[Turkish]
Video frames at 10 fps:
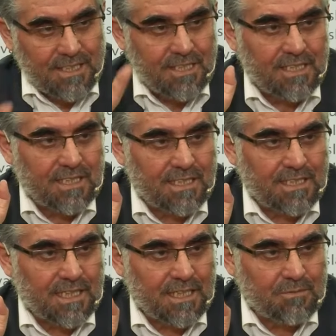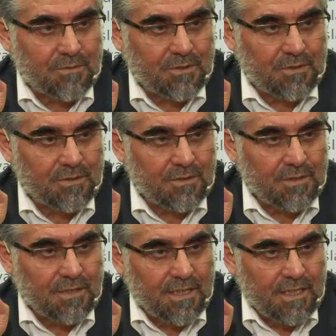İncil'i tasdik etmiyor.
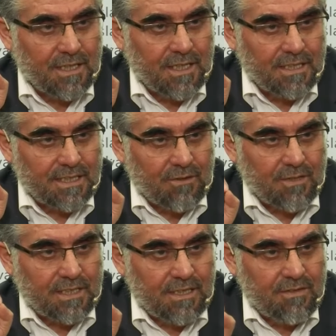Tevrat'ta